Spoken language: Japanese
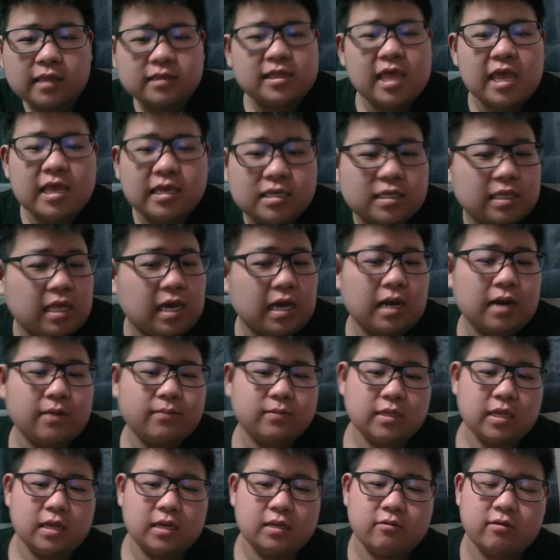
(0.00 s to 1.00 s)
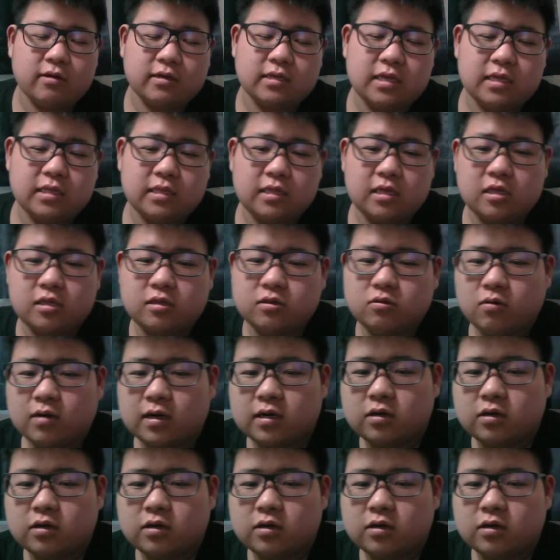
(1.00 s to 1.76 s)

電気だからみたいな言い訳で逃